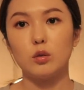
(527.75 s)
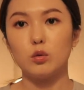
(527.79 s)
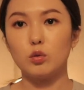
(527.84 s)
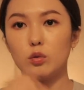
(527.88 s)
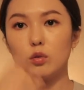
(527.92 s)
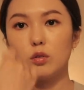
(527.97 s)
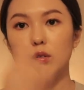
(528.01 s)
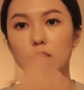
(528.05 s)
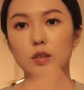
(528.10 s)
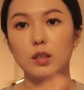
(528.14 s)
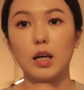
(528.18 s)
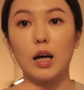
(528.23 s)
就
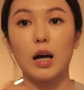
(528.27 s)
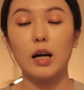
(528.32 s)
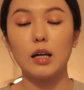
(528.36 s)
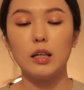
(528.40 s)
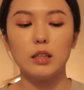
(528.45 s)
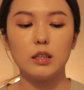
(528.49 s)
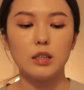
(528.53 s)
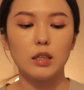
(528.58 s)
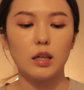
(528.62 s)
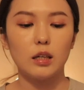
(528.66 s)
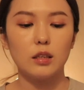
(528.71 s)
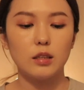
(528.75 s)
是擦一
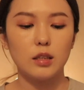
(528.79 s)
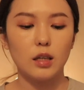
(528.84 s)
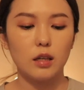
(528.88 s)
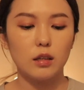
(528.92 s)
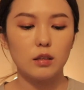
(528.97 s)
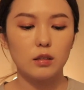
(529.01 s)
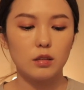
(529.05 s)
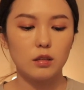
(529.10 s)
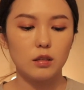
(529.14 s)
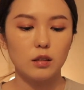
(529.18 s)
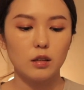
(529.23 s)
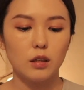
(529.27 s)
下这
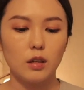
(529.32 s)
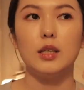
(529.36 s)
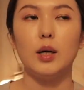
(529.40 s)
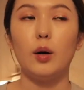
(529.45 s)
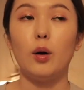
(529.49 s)
样。